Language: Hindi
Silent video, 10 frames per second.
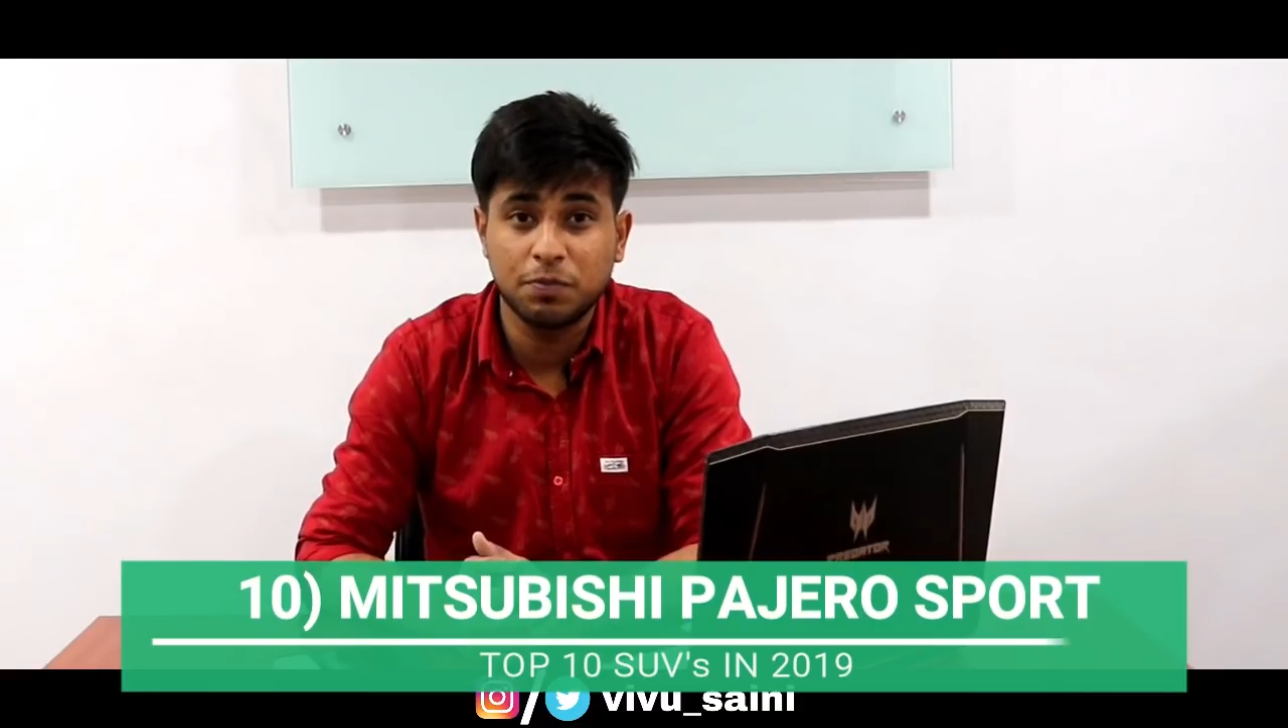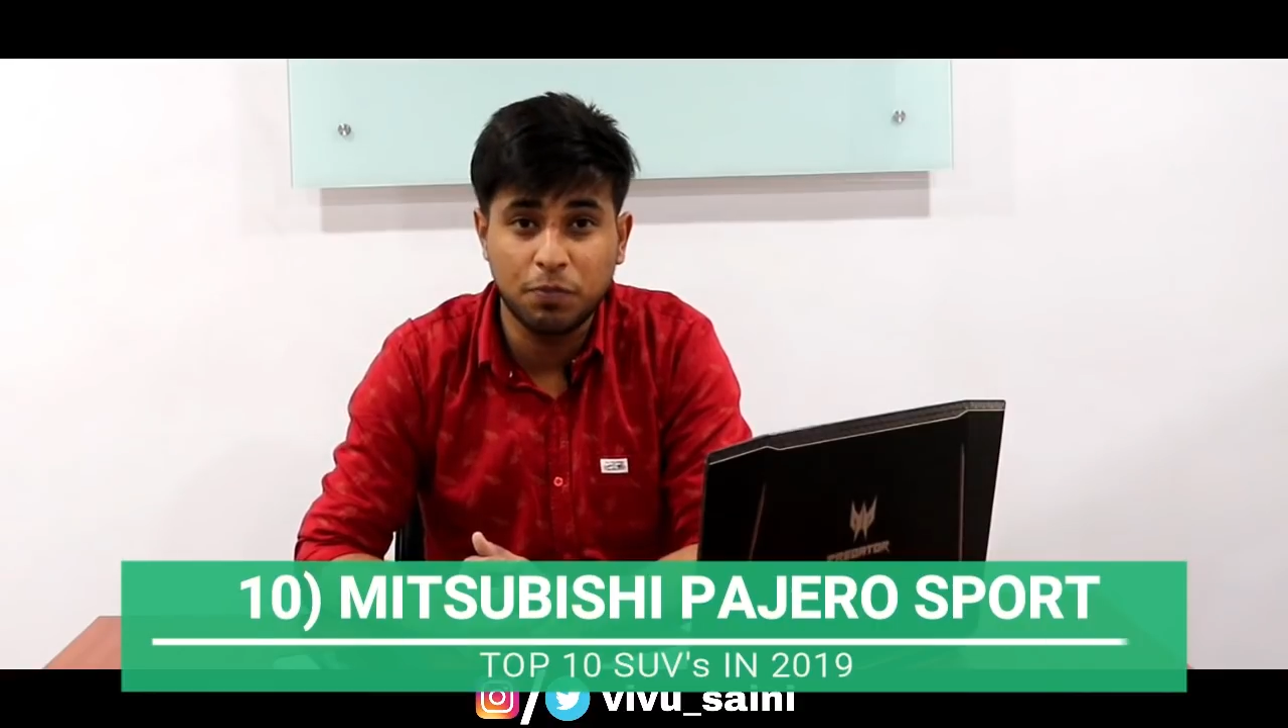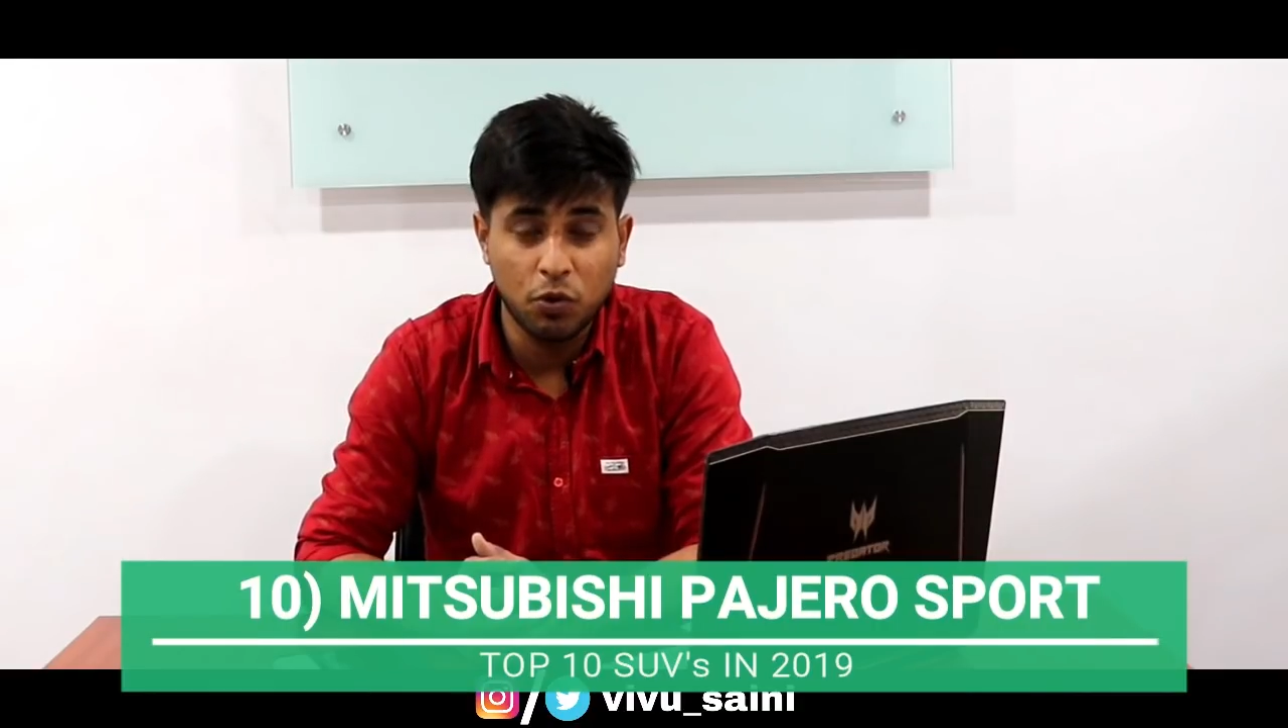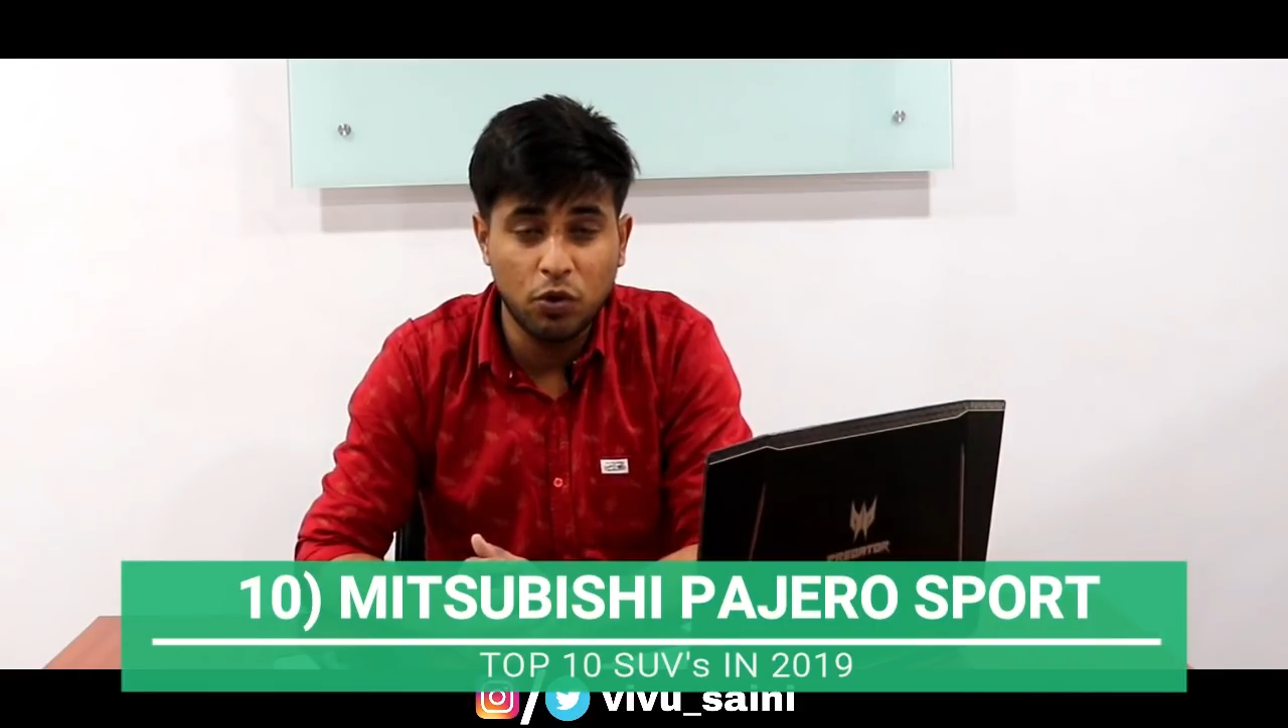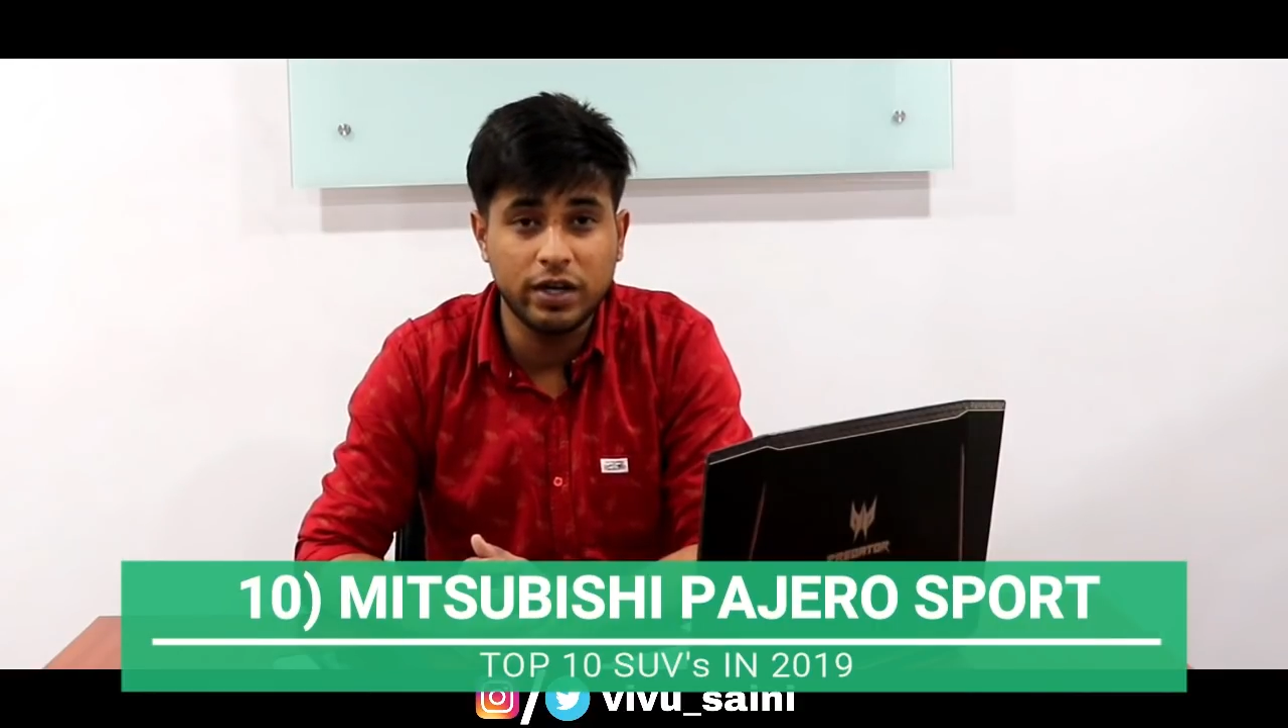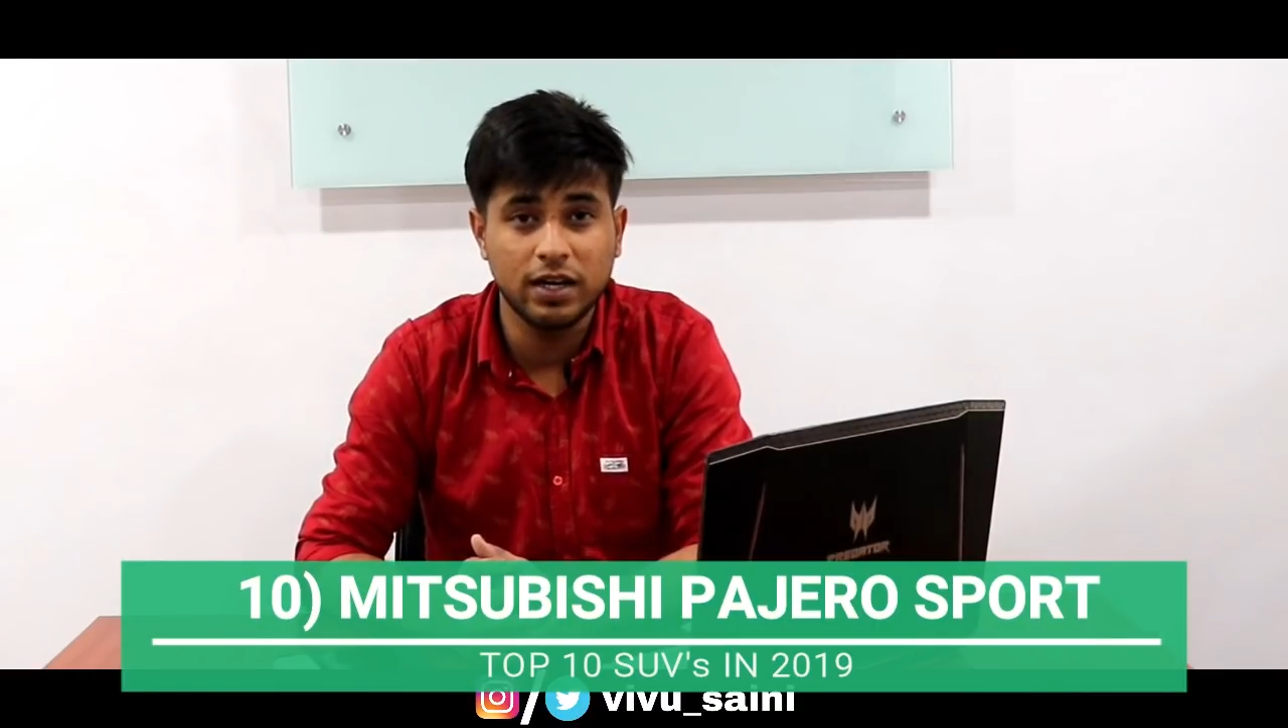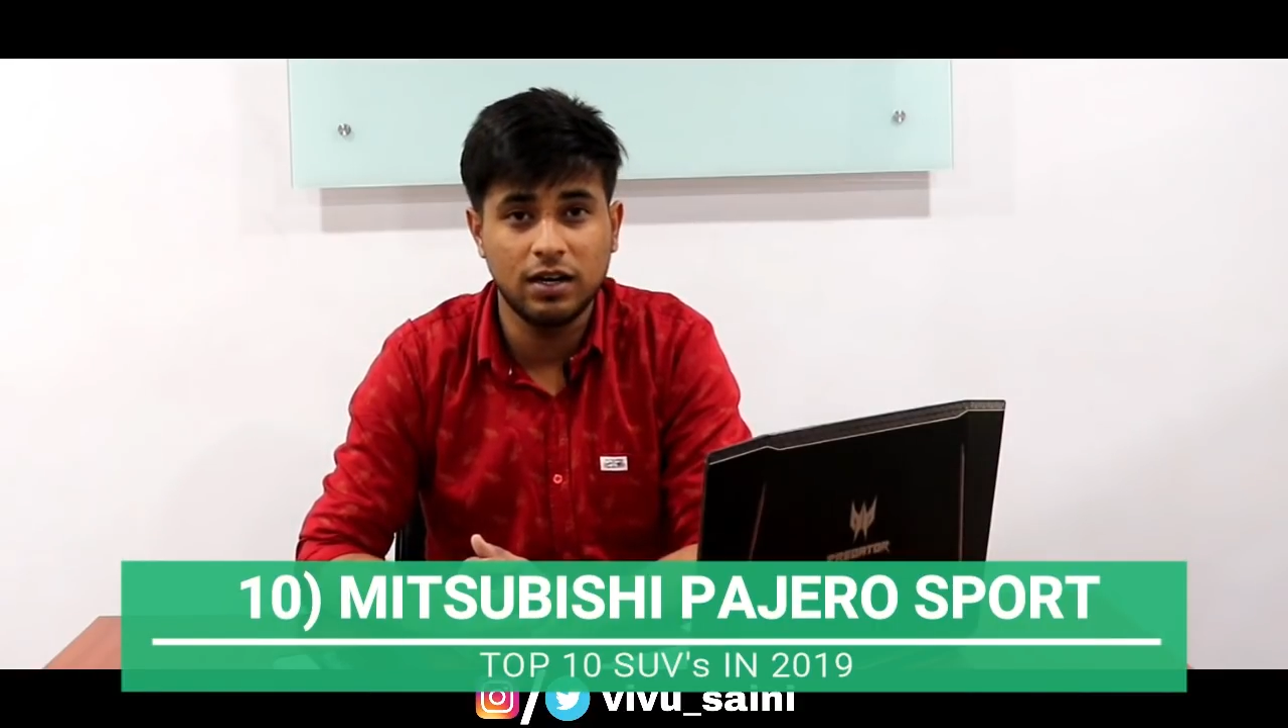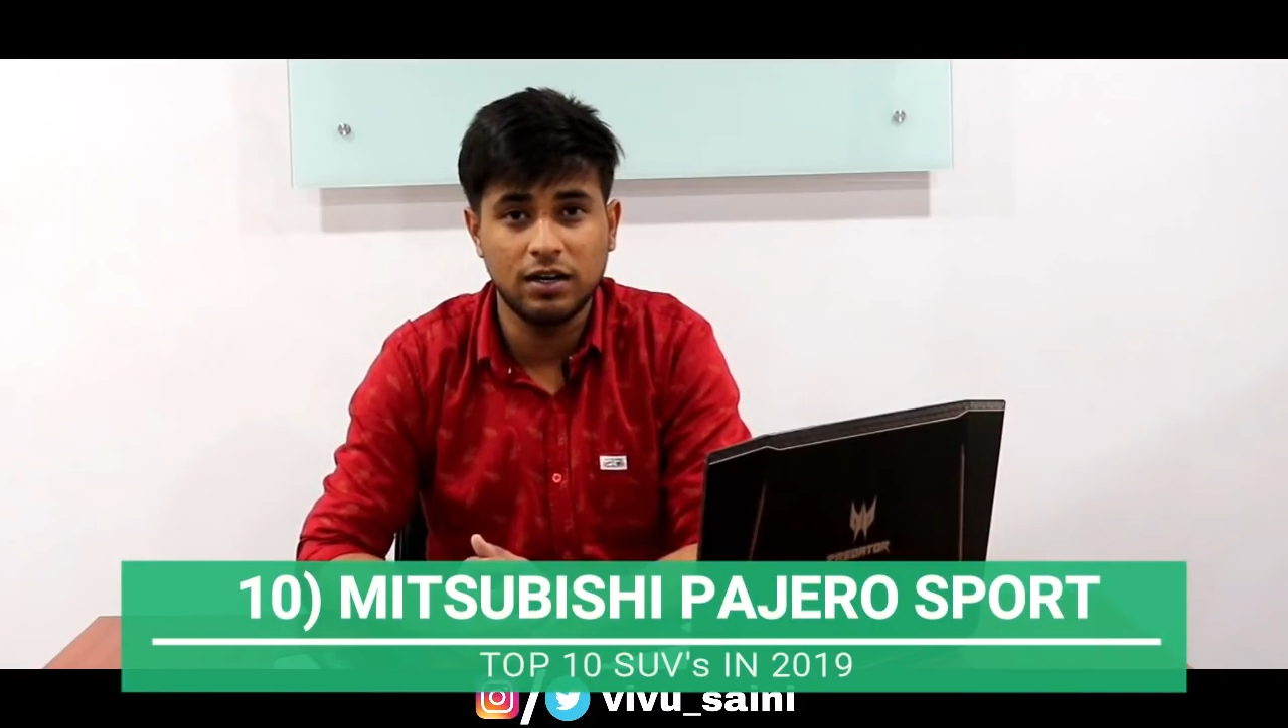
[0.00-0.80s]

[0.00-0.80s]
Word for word: स्पोर्ट